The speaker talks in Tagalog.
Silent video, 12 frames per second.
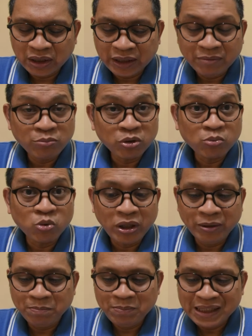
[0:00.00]
input mo
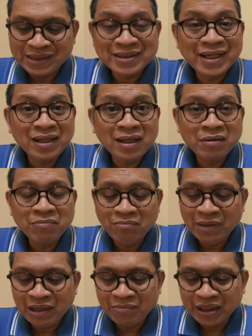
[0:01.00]
ay pixel,
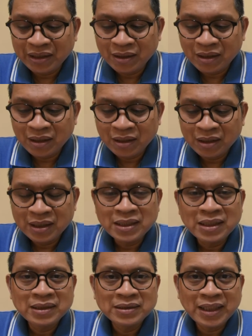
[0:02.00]
millimeter,
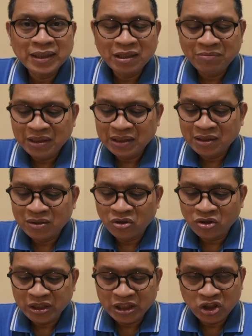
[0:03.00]
centimeter,
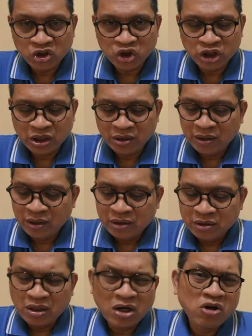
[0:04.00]
or inch.
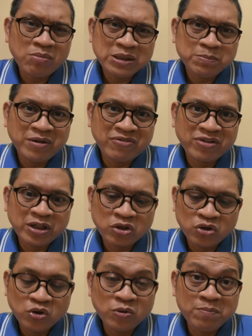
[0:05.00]
Ako, mas prefer ko
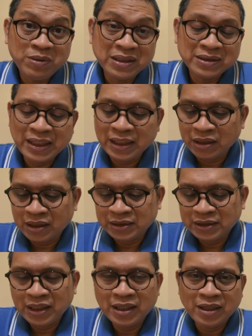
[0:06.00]
yung pixel
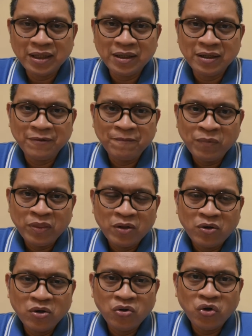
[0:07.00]
kasi uh,
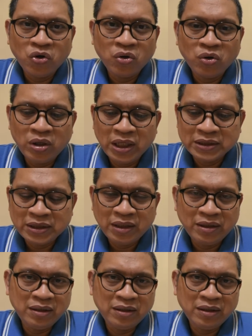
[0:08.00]
although, let's say,